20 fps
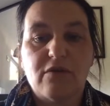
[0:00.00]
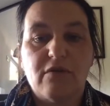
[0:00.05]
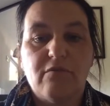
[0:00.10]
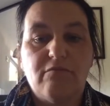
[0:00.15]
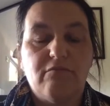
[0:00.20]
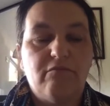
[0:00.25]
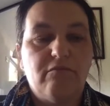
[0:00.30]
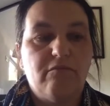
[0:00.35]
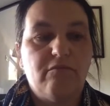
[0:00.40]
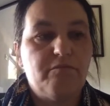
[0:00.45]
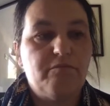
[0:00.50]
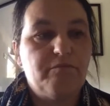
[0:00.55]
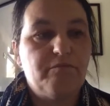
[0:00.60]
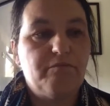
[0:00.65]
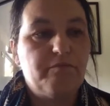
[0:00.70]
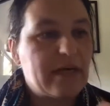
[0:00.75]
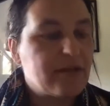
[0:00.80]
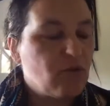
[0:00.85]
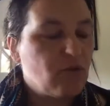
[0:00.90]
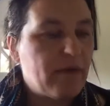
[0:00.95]
par son
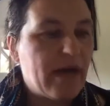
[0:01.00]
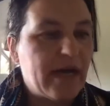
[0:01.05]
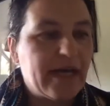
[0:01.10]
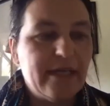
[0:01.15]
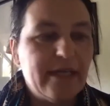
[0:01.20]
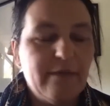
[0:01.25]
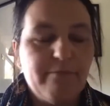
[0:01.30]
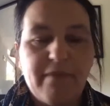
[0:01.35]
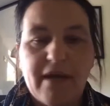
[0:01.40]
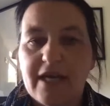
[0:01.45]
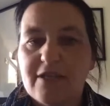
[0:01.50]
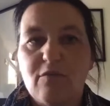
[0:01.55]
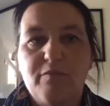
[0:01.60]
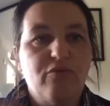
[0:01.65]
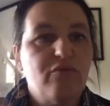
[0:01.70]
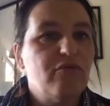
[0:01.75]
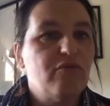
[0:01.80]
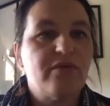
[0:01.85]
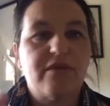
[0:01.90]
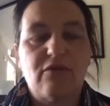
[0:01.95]
mari par exemple ou
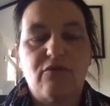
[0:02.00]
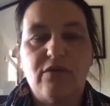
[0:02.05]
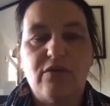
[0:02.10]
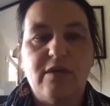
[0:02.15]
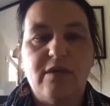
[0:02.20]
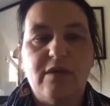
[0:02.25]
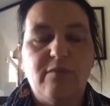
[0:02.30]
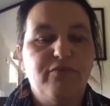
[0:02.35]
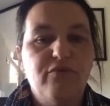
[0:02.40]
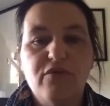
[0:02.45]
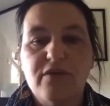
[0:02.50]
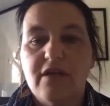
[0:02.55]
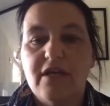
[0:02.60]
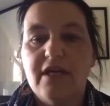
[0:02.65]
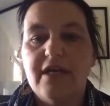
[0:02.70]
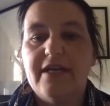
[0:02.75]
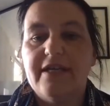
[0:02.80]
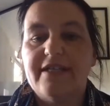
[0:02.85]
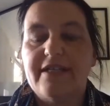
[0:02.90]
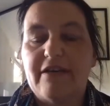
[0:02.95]
son épouse,
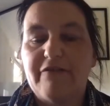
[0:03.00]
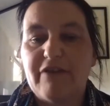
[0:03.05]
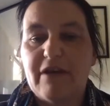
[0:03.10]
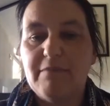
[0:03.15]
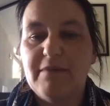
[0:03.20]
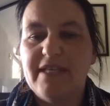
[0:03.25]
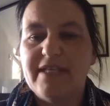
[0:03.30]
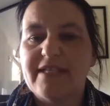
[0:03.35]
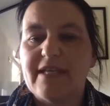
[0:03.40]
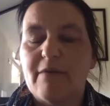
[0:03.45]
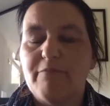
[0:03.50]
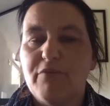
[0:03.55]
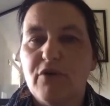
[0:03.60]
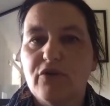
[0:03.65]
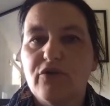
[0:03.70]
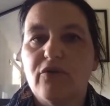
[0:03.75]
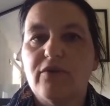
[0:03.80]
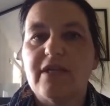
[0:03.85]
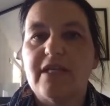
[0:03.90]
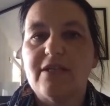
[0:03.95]
sa famille C'est
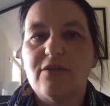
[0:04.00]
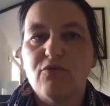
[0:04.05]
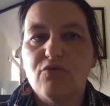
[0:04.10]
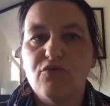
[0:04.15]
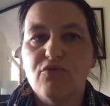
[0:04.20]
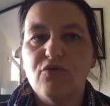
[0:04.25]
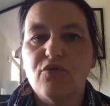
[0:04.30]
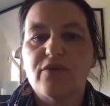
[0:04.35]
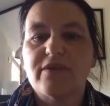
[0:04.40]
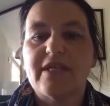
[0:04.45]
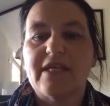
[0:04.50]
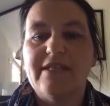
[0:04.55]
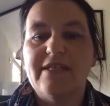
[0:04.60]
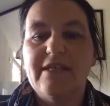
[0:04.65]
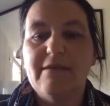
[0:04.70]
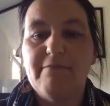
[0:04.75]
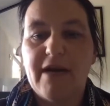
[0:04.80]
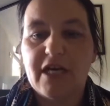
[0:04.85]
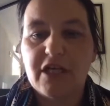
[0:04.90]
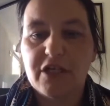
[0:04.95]
important d'être soutenue dans cette
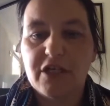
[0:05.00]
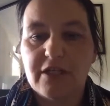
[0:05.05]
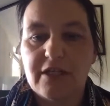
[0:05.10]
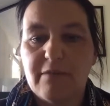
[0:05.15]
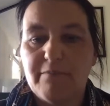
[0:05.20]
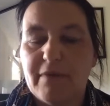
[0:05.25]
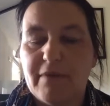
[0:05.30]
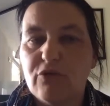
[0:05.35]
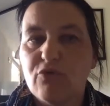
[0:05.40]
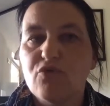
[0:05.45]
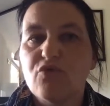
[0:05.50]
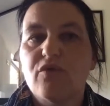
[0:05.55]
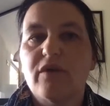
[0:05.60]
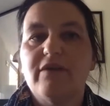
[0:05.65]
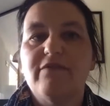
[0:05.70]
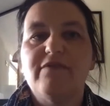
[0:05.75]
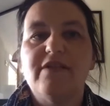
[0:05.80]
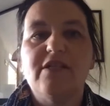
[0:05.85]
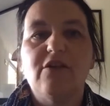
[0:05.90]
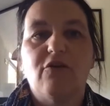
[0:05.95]
démarche qui n'est pas toujours
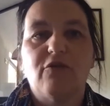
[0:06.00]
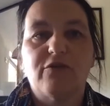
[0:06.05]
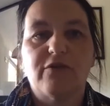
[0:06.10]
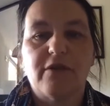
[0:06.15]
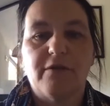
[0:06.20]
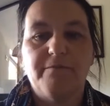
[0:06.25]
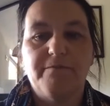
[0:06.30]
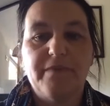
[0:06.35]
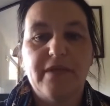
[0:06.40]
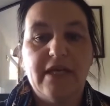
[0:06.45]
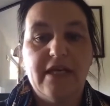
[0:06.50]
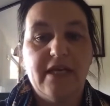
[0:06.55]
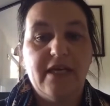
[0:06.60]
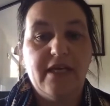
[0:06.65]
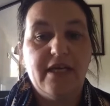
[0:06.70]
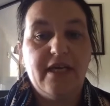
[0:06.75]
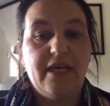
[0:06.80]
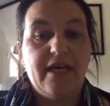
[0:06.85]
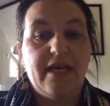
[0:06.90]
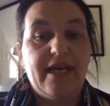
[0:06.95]
évidente.
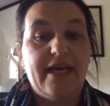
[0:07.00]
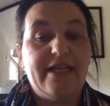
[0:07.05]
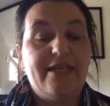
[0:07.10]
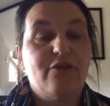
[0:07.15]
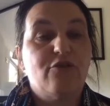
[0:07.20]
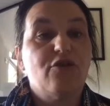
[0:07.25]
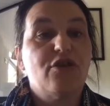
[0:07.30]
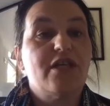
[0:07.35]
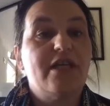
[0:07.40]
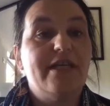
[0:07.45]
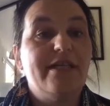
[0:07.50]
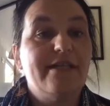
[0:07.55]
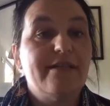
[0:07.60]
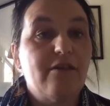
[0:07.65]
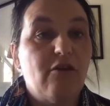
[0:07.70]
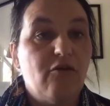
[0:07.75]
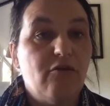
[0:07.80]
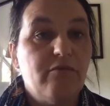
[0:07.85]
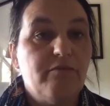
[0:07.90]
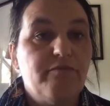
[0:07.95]
Est-ce que j'ai le
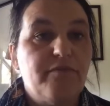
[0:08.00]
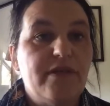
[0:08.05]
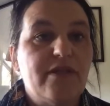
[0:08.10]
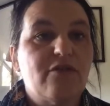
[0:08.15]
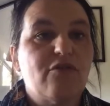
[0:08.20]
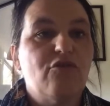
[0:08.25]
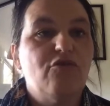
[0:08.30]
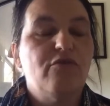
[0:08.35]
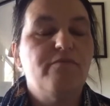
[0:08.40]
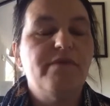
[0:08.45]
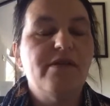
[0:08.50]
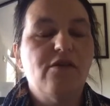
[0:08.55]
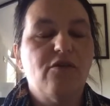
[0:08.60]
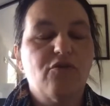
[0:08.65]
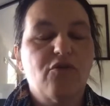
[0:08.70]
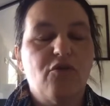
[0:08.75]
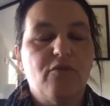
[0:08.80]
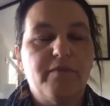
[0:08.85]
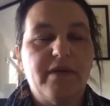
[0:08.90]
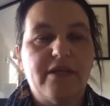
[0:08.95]
temps, puisque le bilan
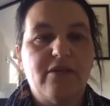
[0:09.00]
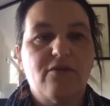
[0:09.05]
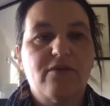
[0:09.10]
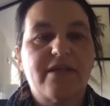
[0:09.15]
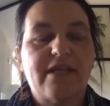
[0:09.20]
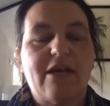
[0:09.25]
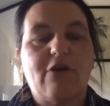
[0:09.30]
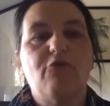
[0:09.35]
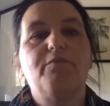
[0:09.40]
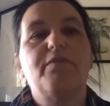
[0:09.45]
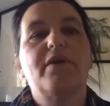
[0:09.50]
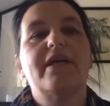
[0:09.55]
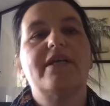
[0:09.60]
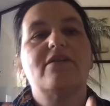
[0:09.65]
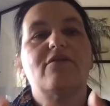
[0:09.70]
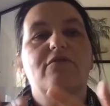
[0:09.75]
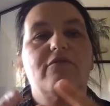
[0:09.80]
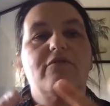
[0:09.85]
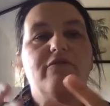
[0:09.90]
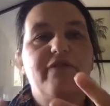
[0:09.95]
de compétences, ça
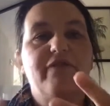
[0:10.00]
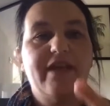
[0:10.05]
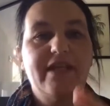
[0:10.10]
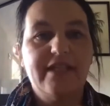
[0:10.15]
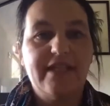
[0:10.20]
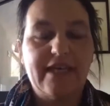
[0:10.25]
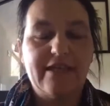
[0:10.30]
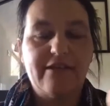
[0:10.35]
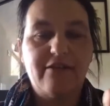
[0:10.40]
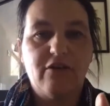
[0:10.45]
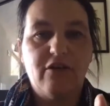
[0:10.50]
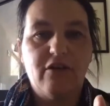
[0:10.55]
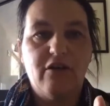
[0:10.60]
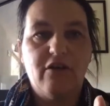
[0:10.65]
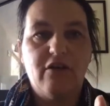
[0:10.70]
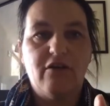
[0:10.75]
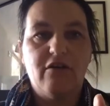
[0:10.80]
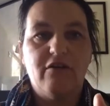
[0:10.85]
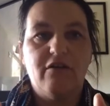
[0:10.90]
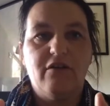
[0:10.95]
représente 24
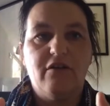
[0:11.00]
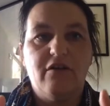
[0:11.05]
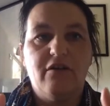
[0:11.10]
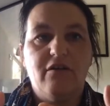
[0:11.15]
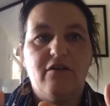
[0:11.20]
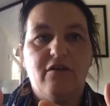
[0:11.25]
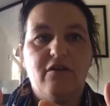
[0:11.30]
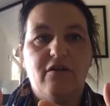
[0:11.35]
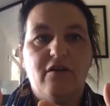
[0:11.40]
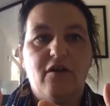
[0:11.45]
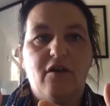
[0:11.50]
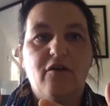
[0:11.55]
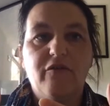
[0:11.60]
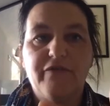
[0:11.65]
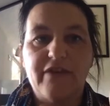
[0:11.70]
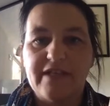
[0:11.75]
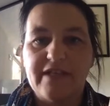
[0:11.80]
heures euh, en